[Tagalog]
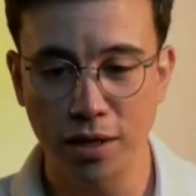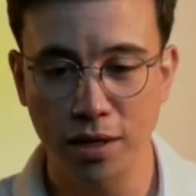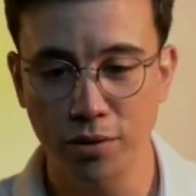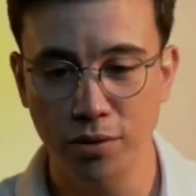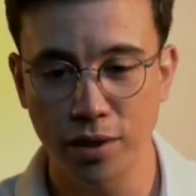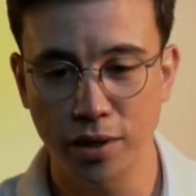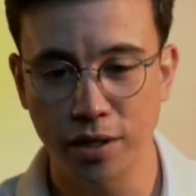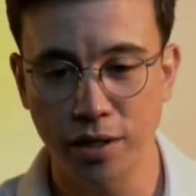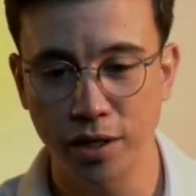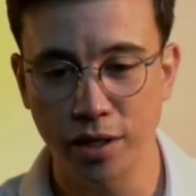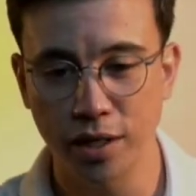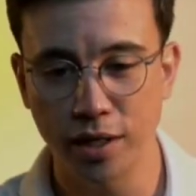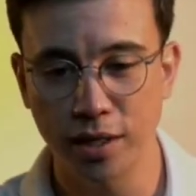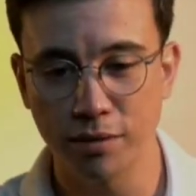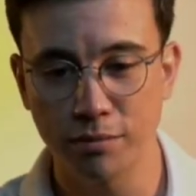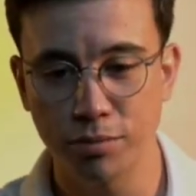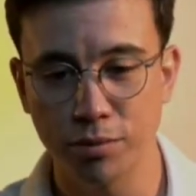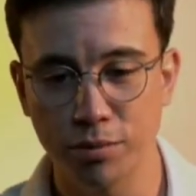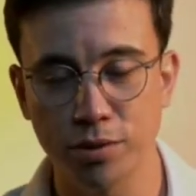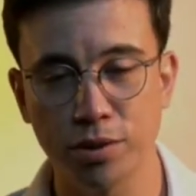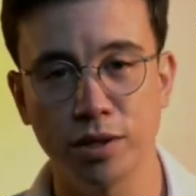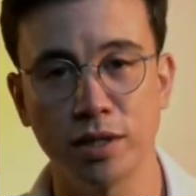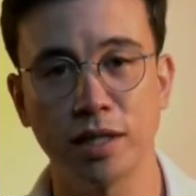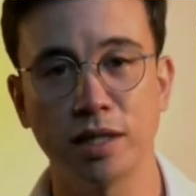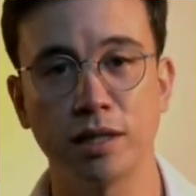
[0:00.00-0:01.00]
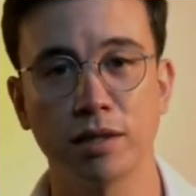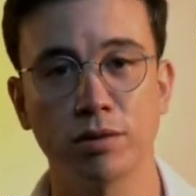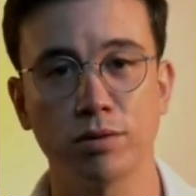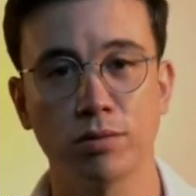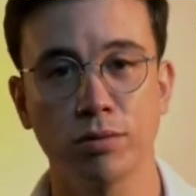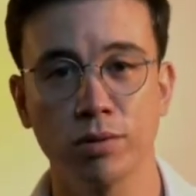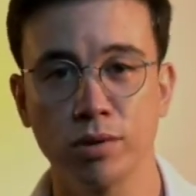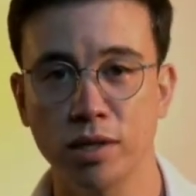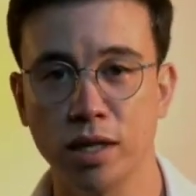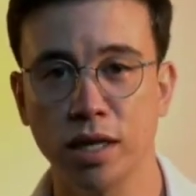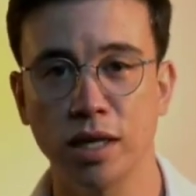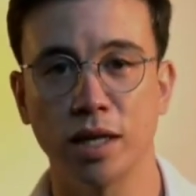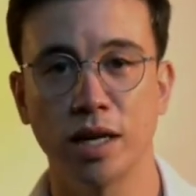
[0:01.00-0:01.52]
hindi lang po si Tita
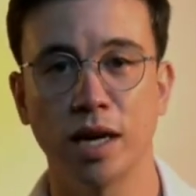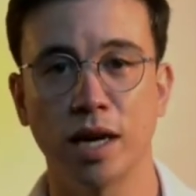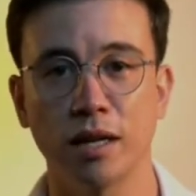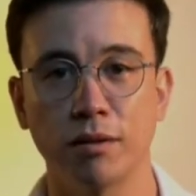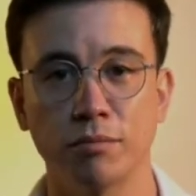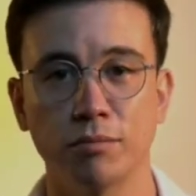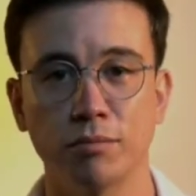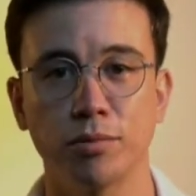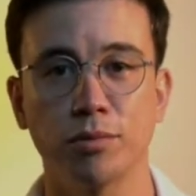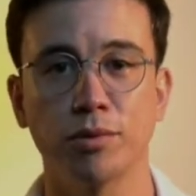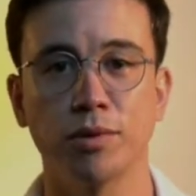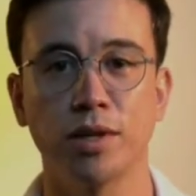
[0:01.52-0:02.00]
Susan, lahat po ng